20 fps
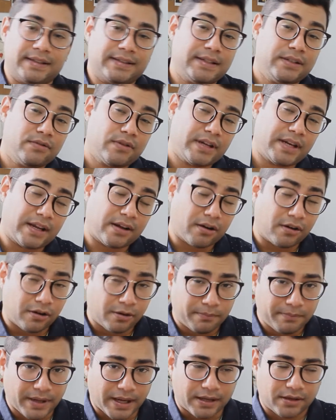Si no eres
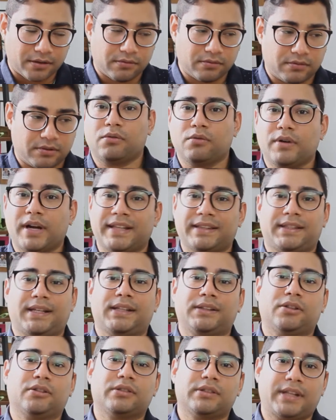colombiano, un
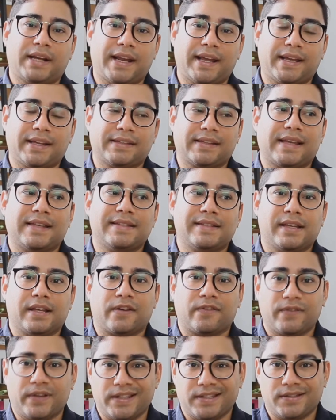estrato 3 en
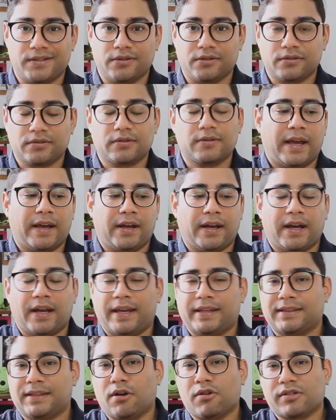servicios eh,
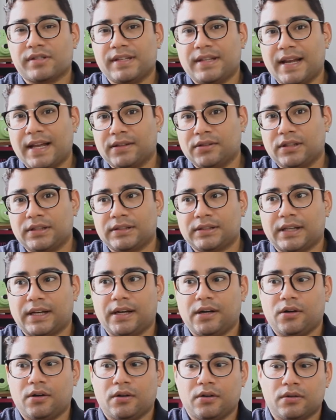está oscilando
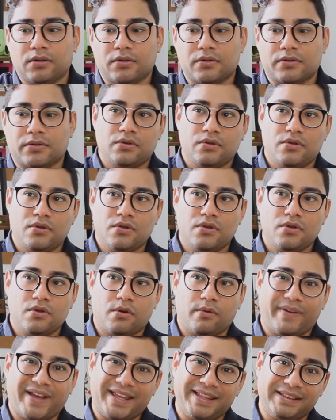entre los
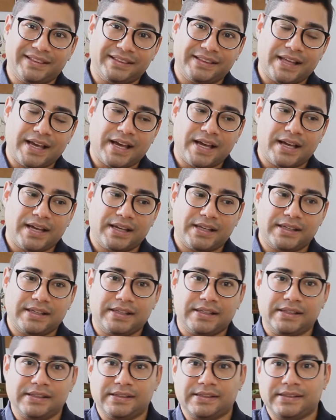90
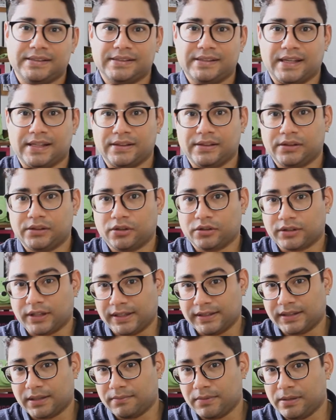y
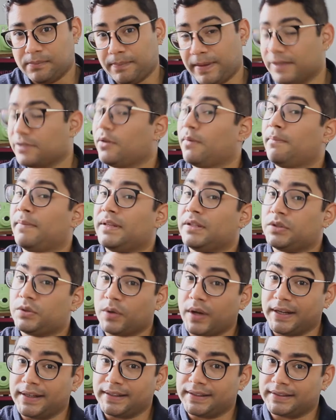130 mil pesos
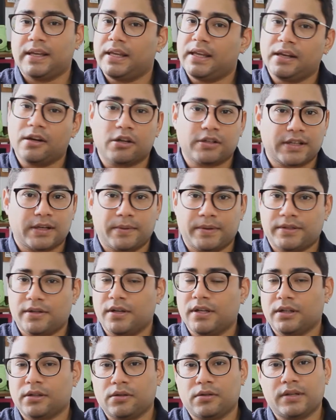mensuales. Y los
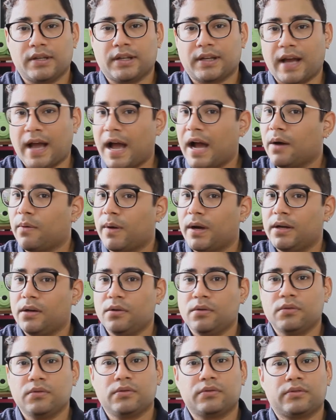servicios incluyen agua,
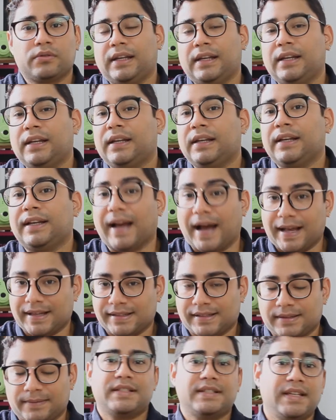luz y
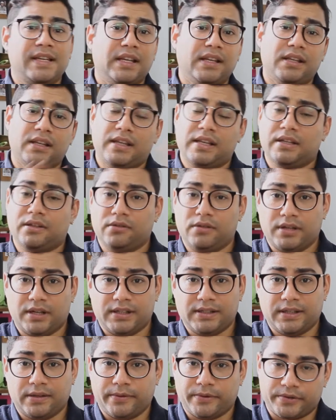gas, sin incluir
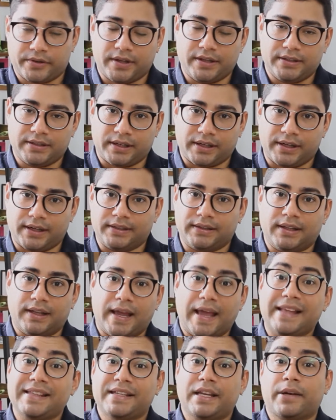el servicio de internet.
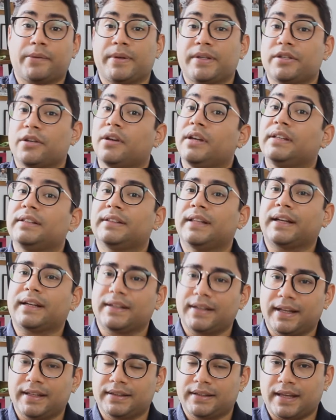El servicio de
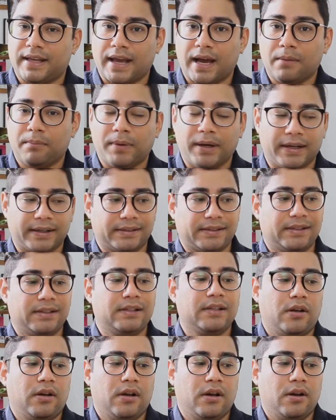internet es aparte,
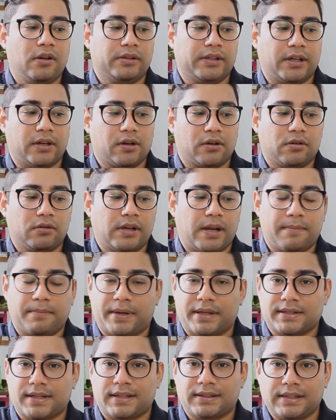lo tengo con la
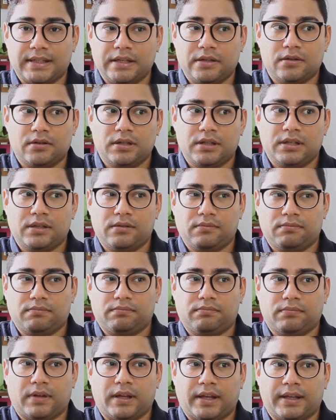empresa Tigo y
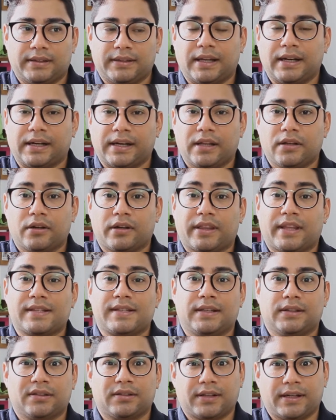está alrededor de
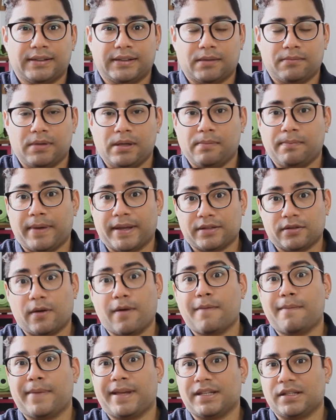130 mil
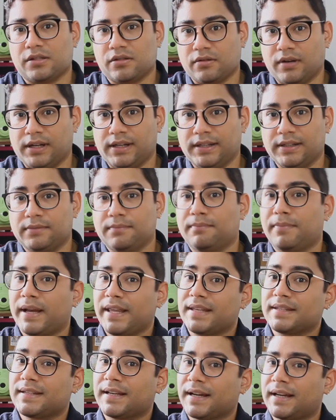pesos mensuales.
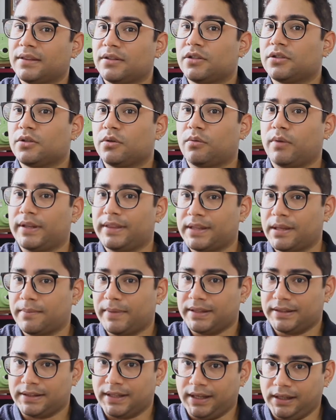Vayan sacando su cuenta
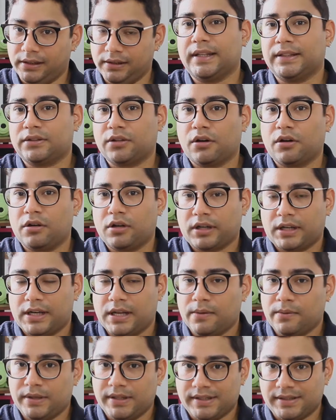mental de todo lo que
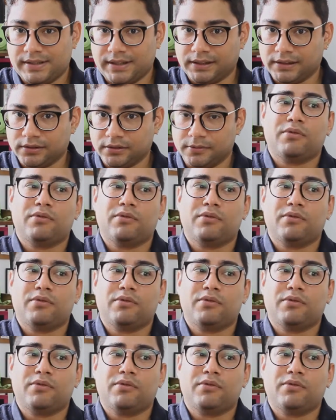les voy diciendo.